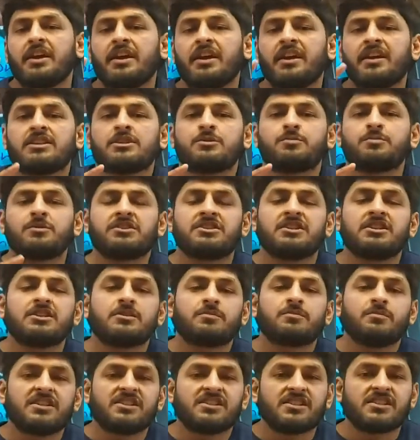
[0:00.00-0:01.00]
एक
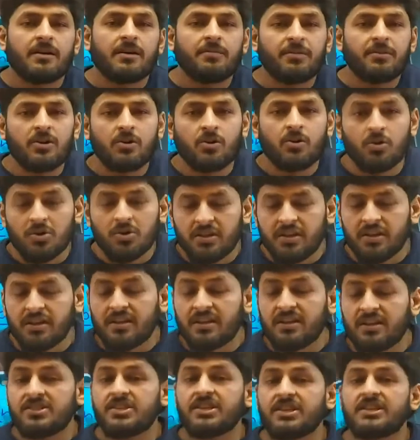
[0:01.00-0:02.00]
स्पीसीज में शामिल होते
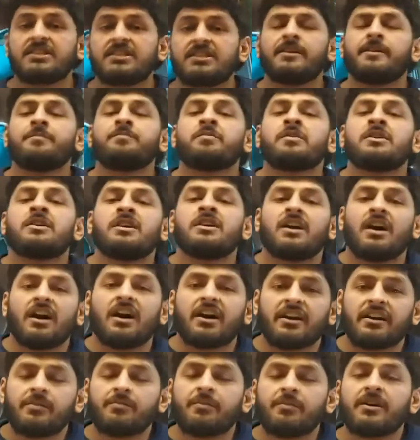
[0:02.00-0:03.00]
हैं जैसे
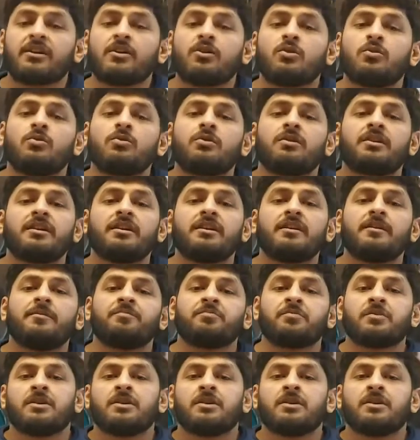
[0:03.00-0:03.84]
अगर मैं कहूँ कि